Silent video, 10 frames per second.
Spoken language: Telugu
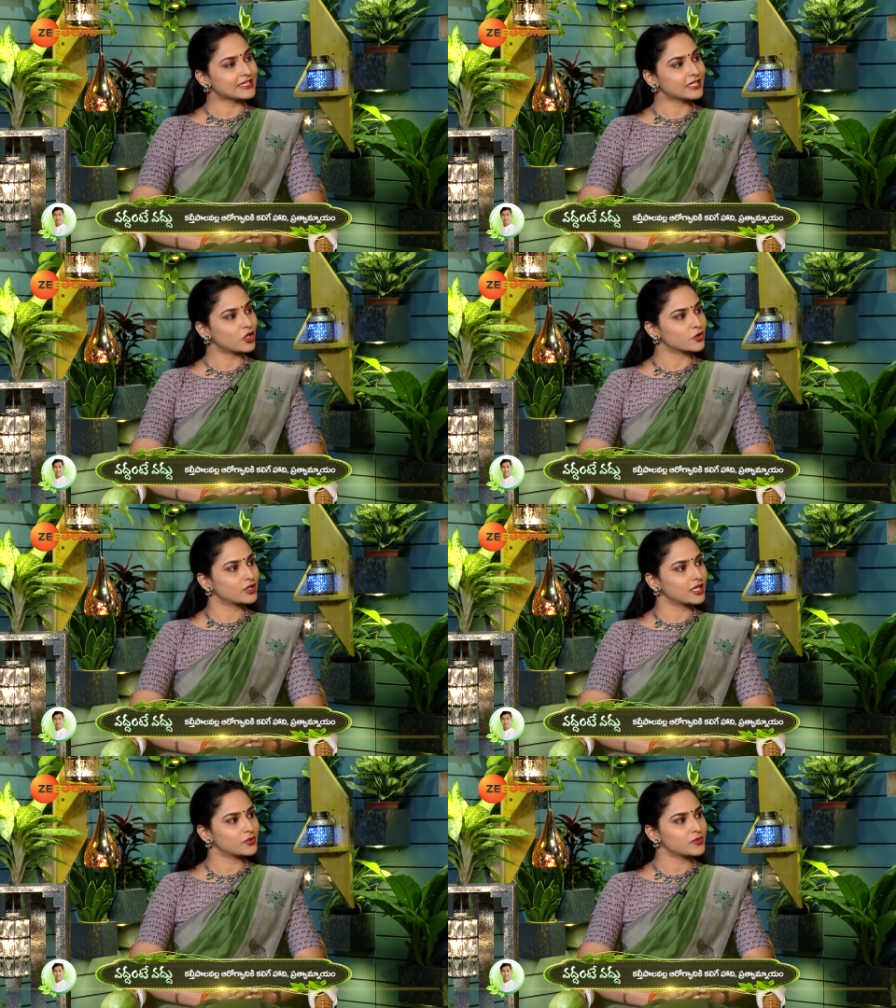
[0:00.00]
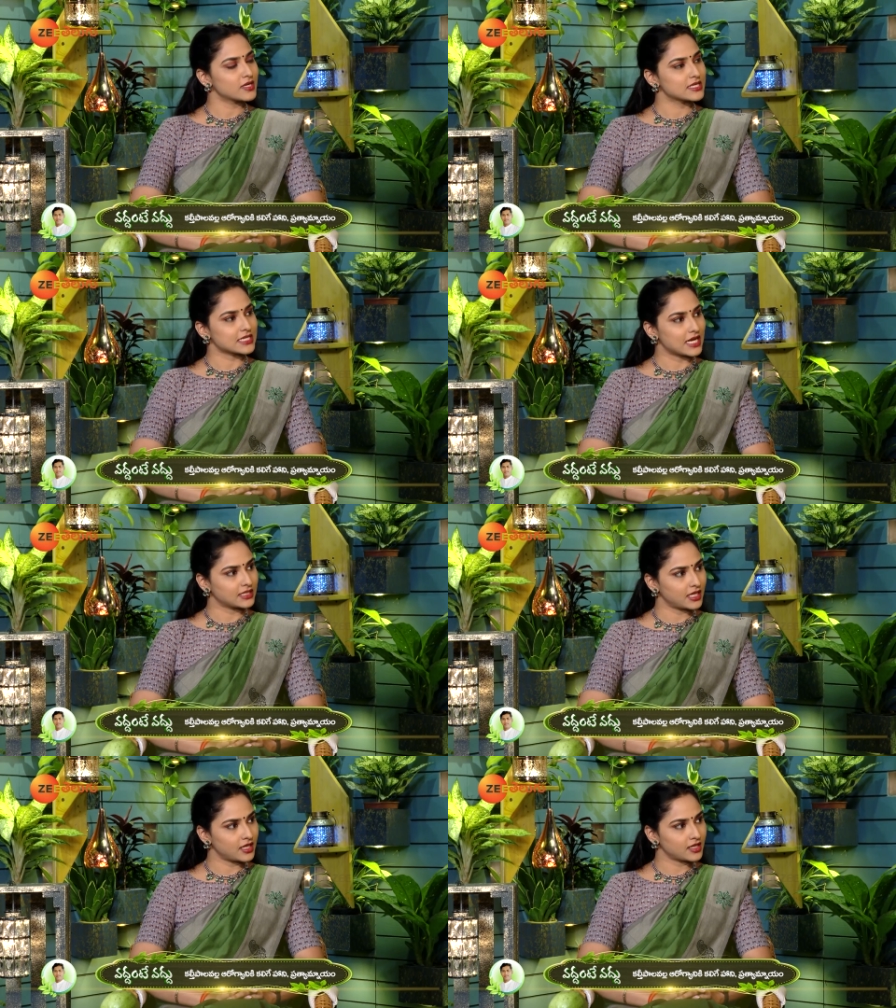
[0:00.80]
అయితే డాక్టర్ గారు
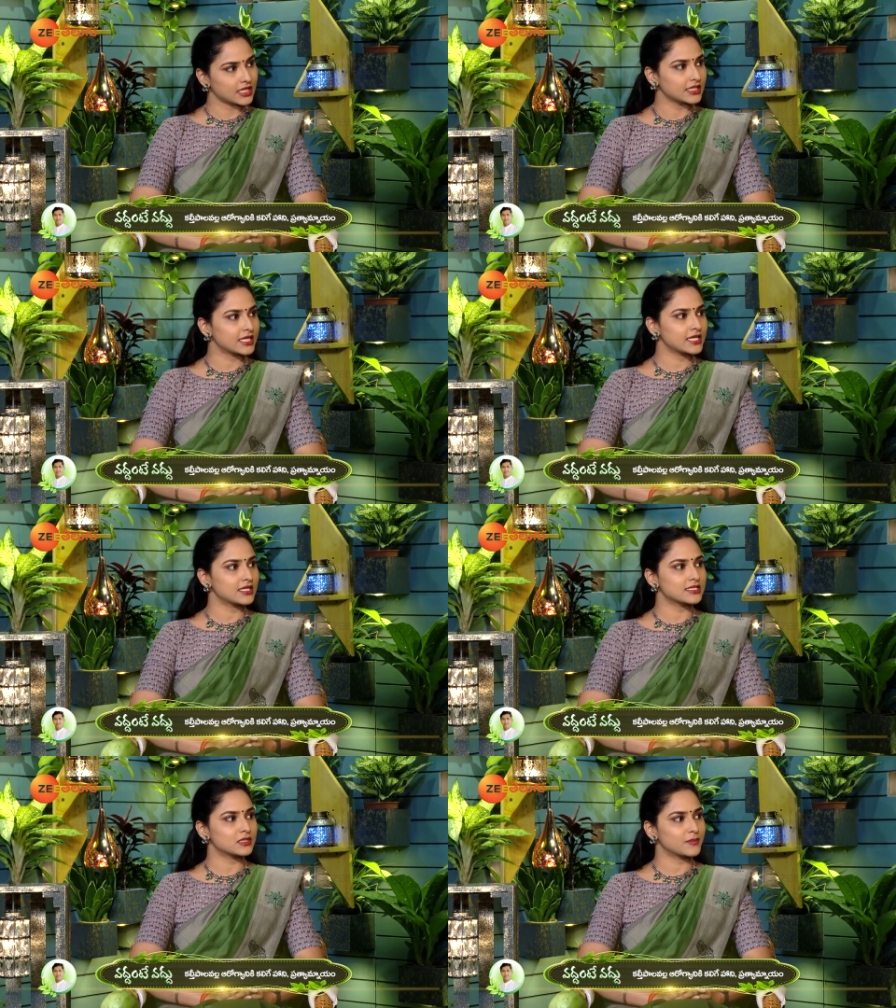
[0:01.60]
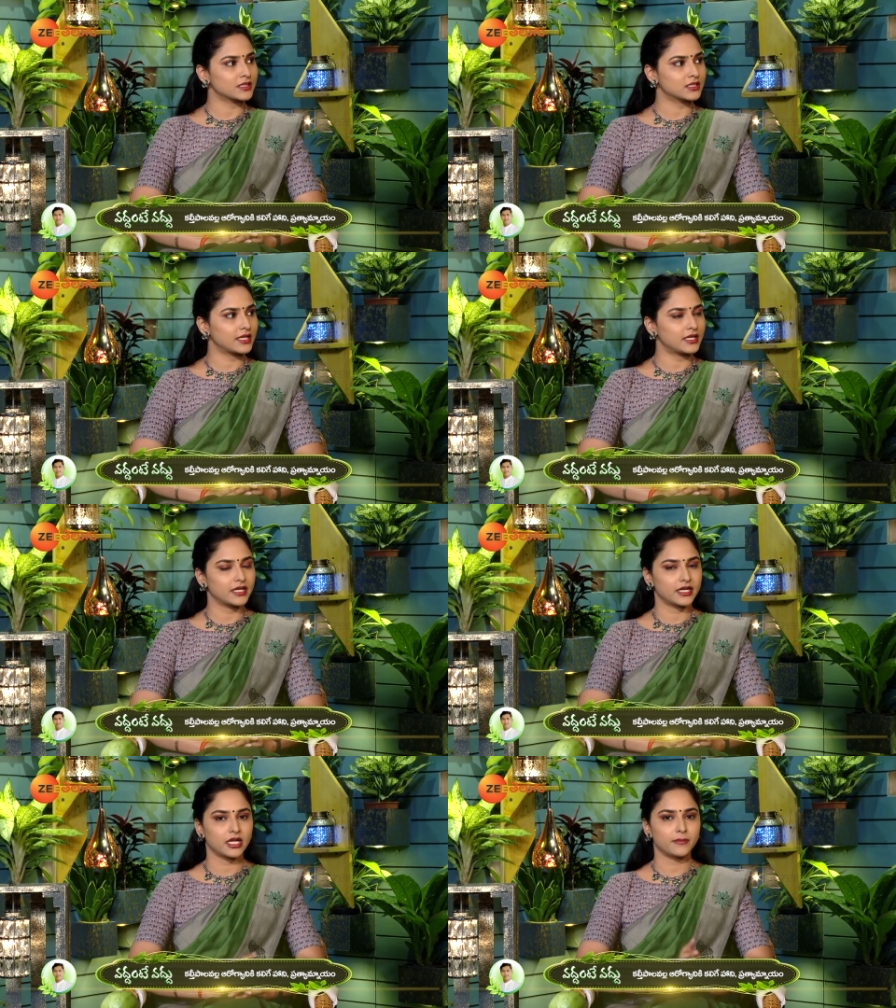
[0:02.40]
సాధారణంగా అందరికీ తెలిసిన పద్ధతి
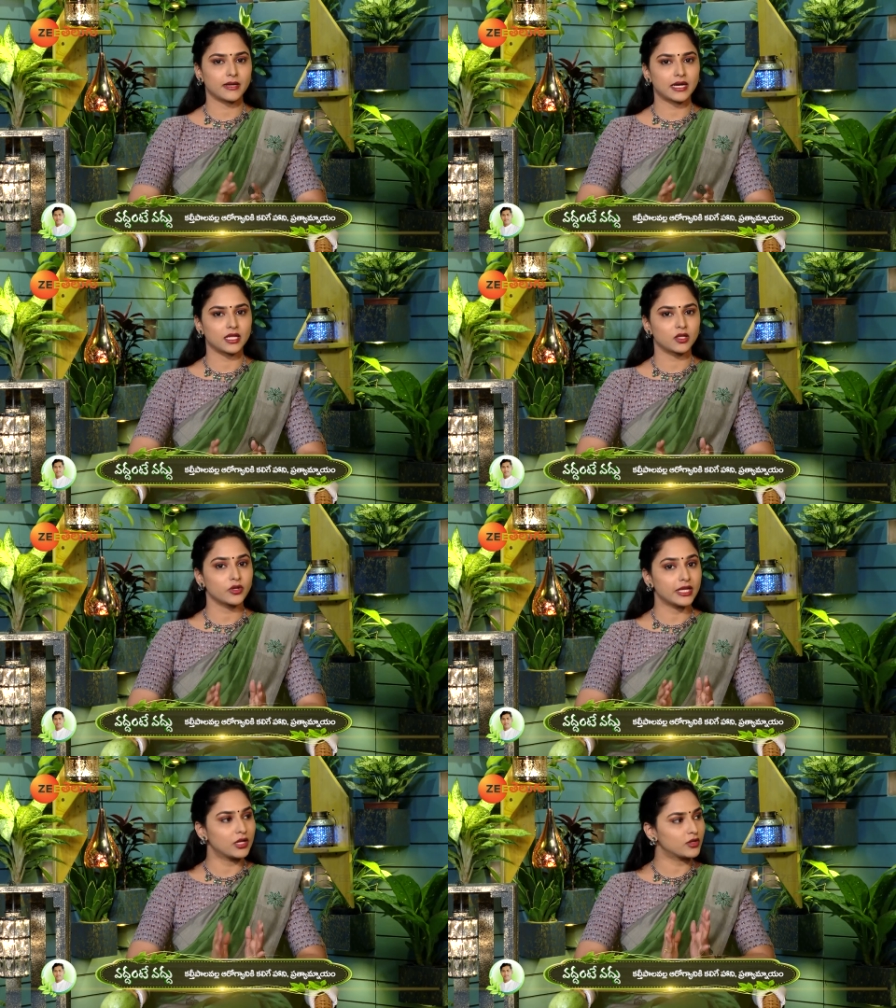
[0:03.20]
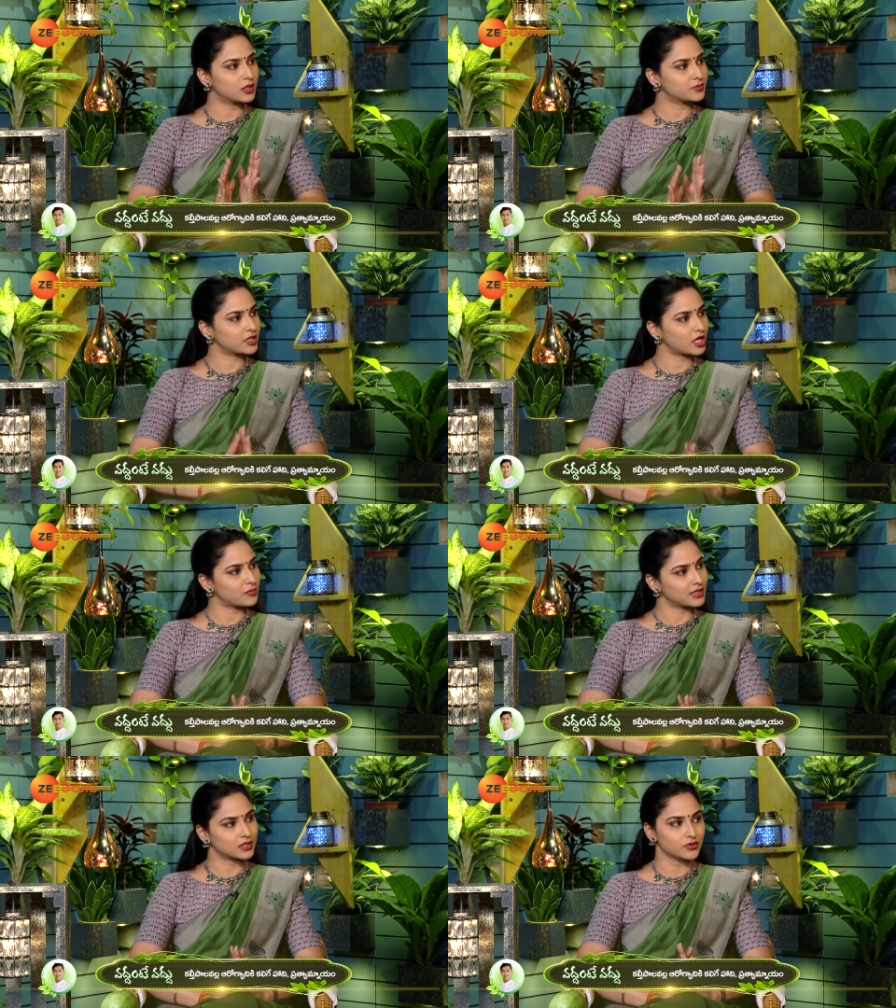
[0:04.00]
ఏంటి అంటే పాలల్లో నీళ్లు
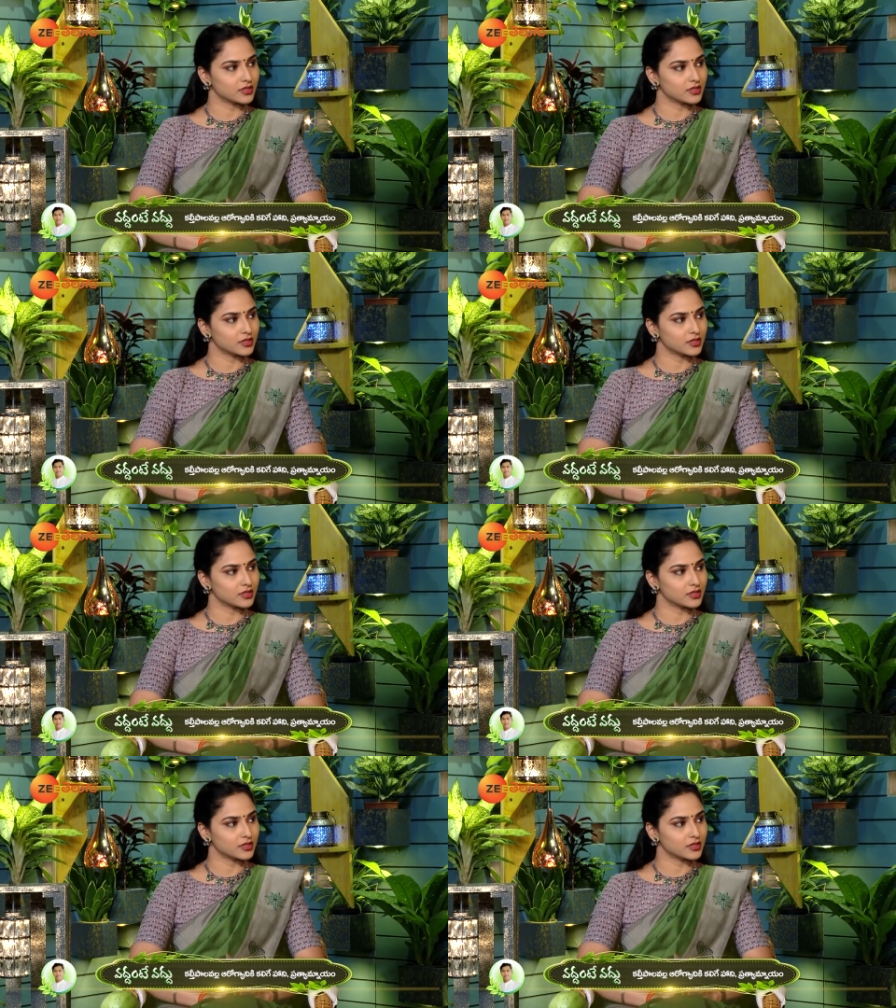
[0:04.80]
కలుపుతారని మాత్రం